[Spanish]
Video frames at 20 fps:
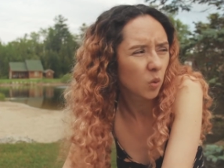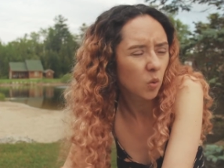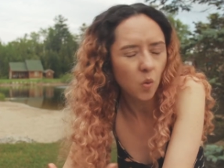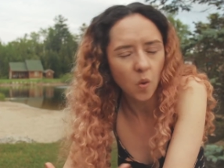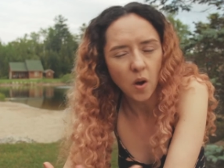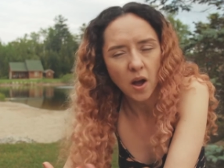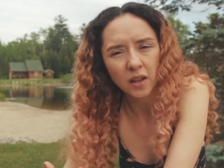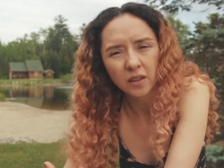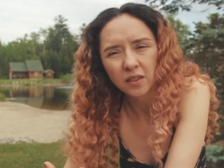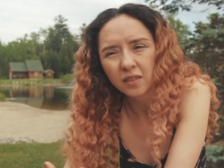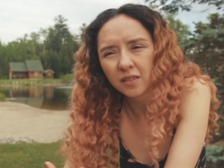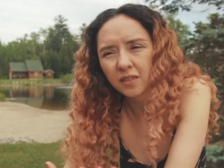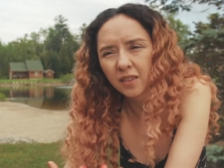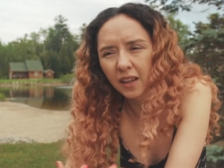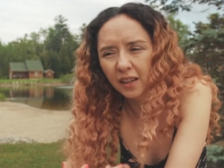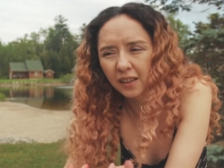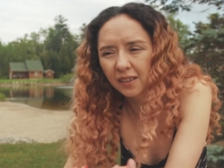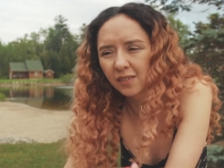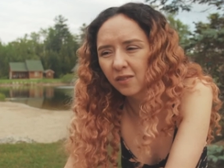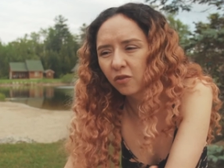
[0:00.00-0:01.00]
cuán
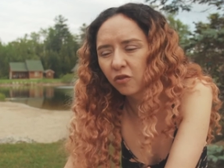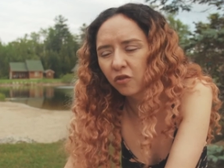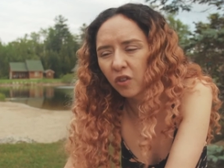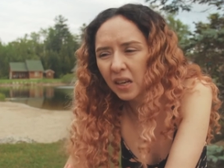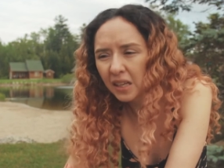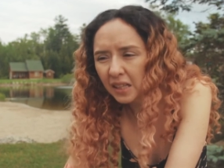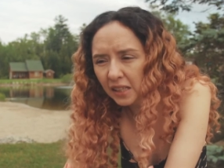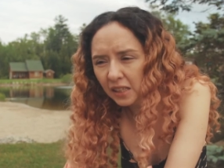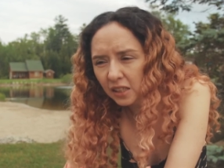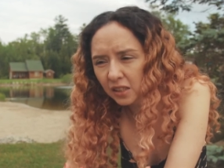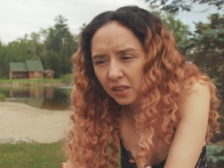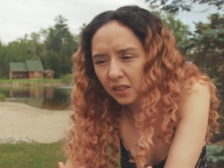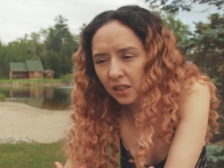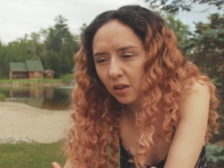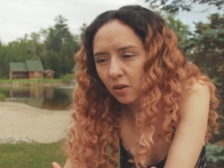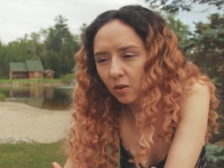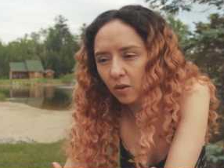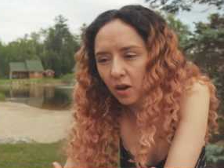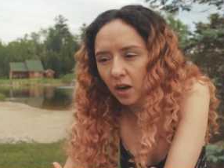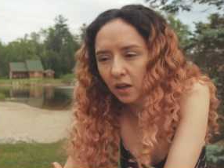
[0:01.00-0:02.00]
feliz y
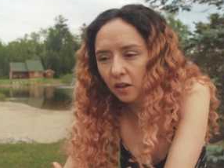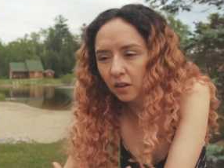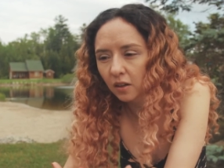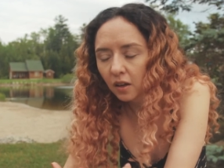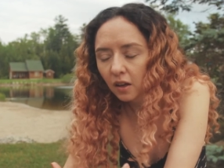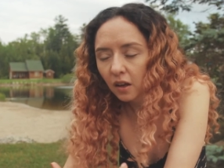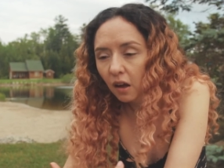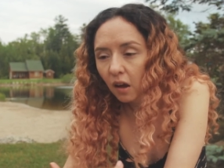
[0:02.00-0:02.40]
cuán